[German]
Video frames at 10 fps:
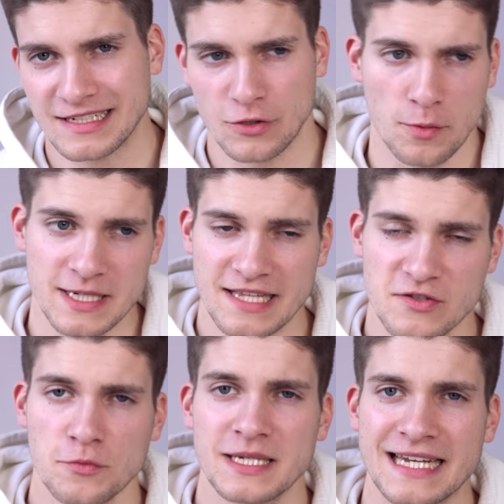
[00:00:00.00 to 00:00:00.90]
in
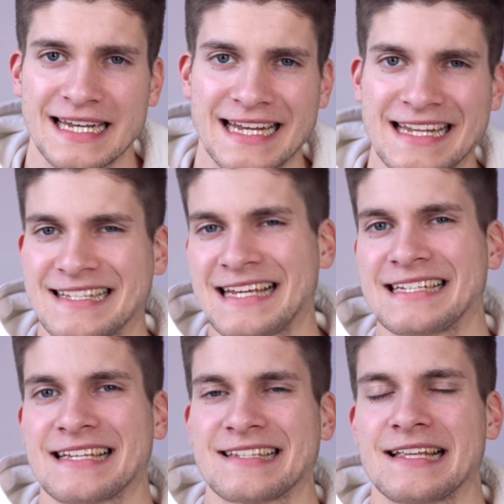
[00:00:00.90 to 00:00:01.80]
Kombination miteinander sehr
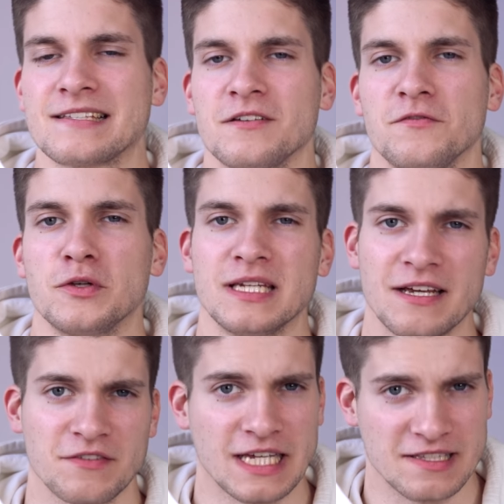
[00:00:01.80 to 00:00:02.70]
interessant sind für die
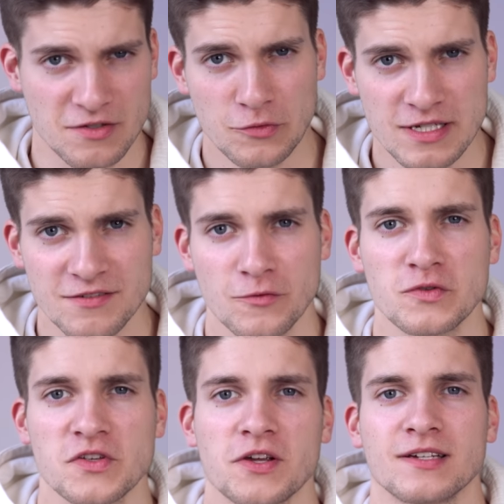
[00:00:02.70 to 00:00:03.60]
Navigation des
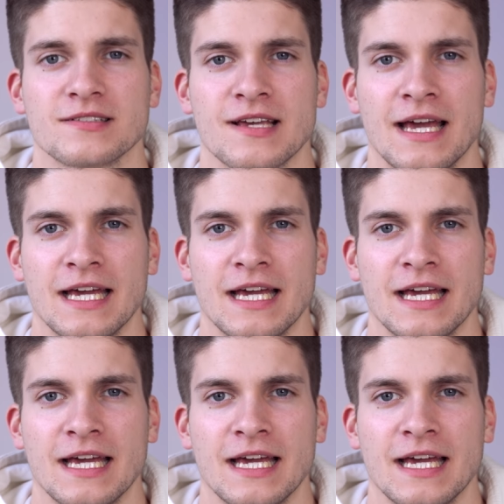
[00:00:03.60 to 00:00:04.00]
Flugzeuges,